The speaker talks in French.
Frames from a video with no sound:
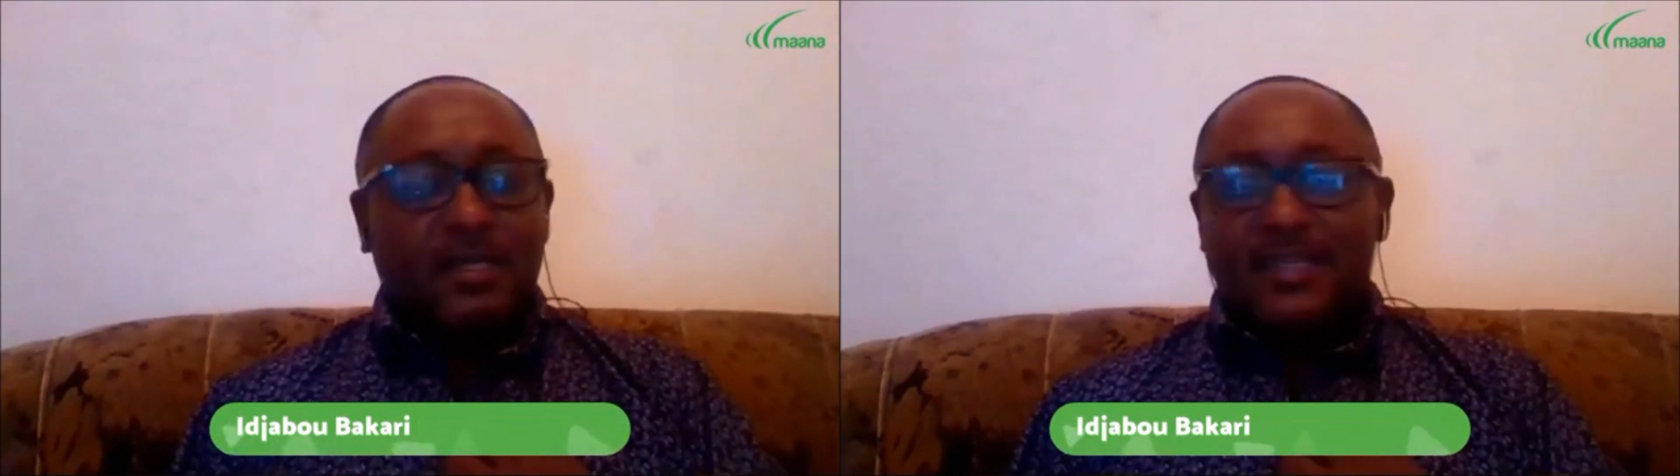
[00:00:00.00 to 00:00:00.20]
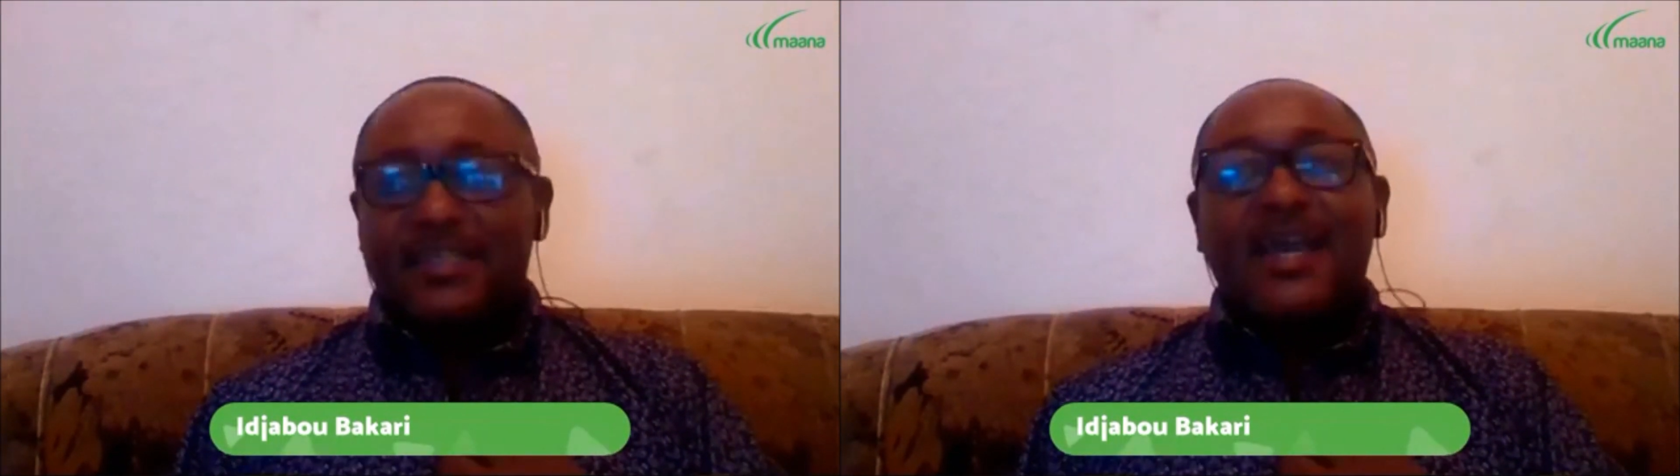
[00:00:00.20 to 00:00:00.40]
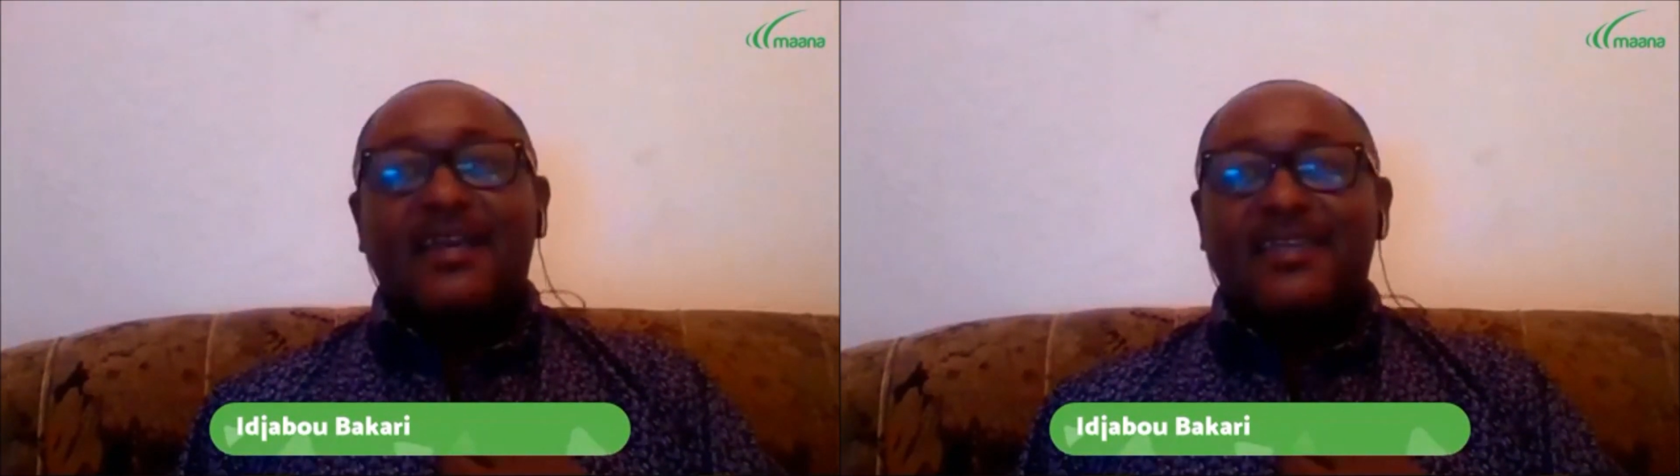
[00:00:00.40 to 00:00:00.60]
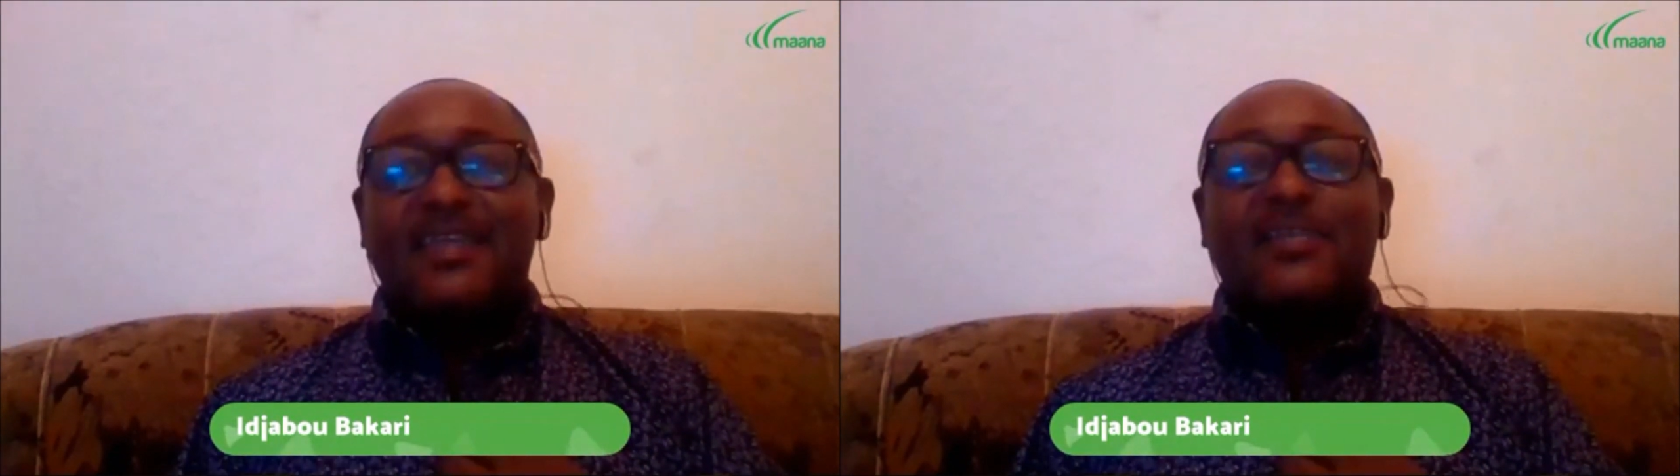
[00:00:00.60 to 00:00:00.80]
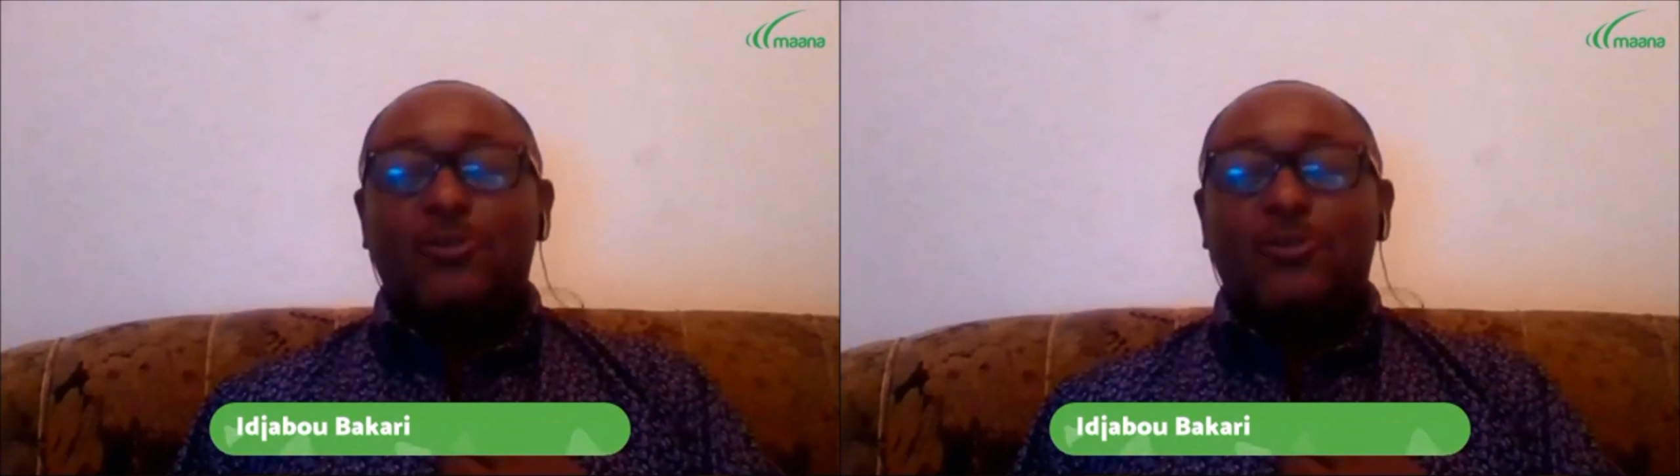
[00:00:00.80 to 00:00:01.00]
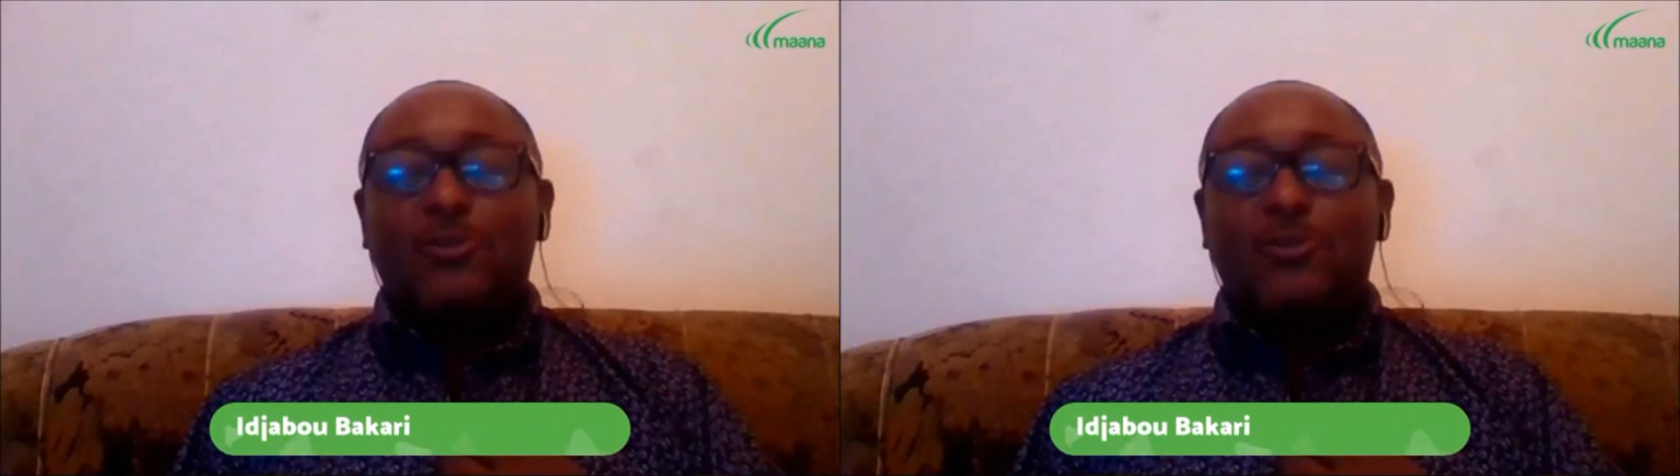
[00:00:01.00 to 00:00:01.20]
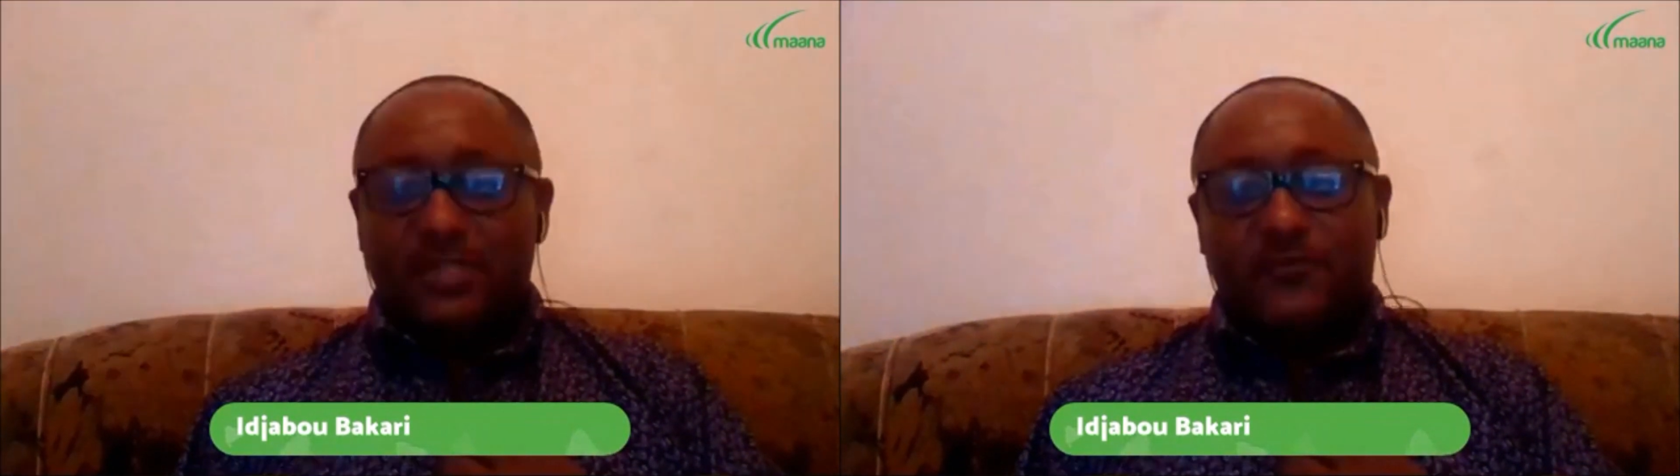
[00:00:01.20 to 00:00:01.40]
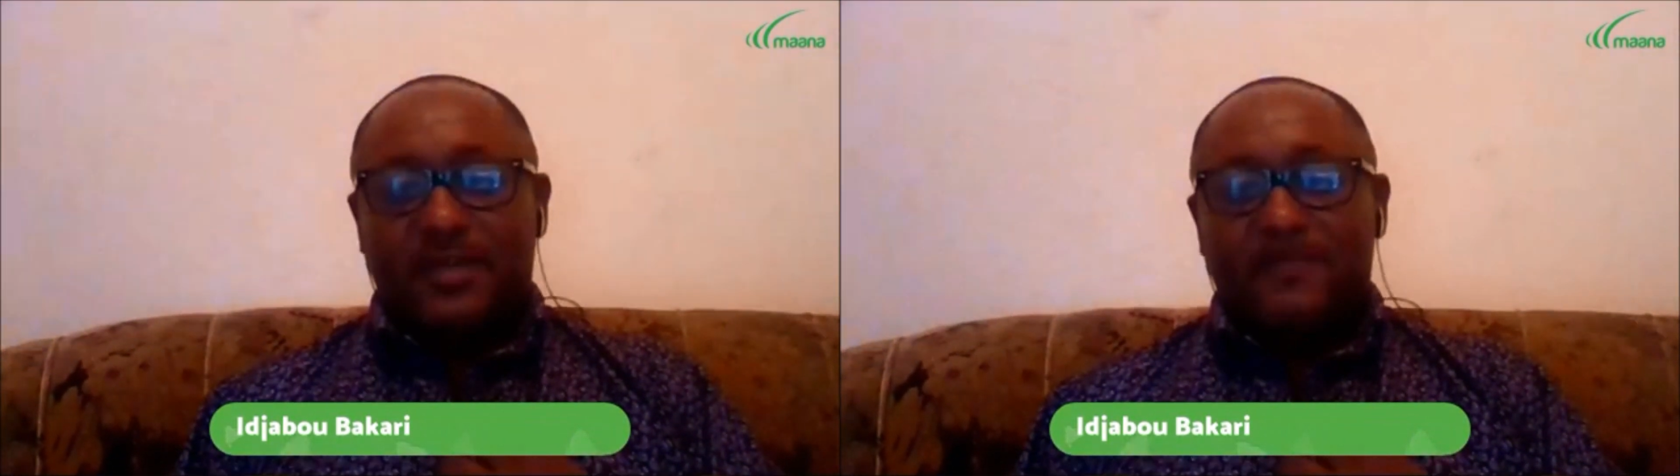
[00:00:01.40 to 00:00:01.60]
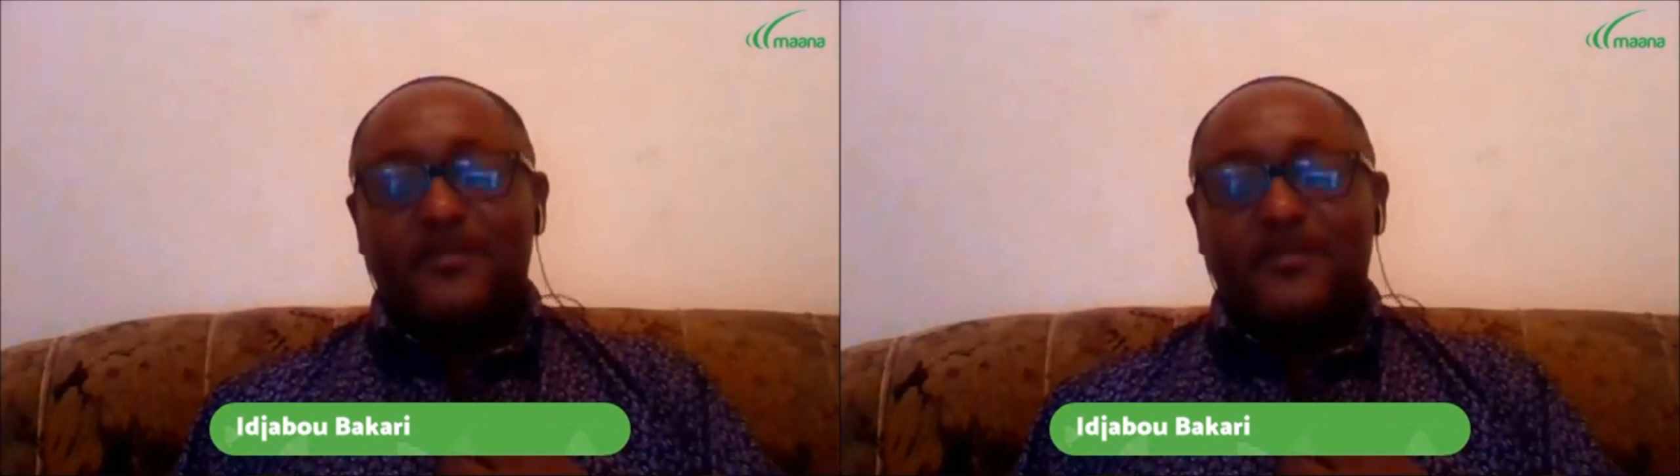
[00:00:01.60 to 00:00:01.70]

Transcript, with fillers: Et il n'y a rien qui l'oblige à le faire.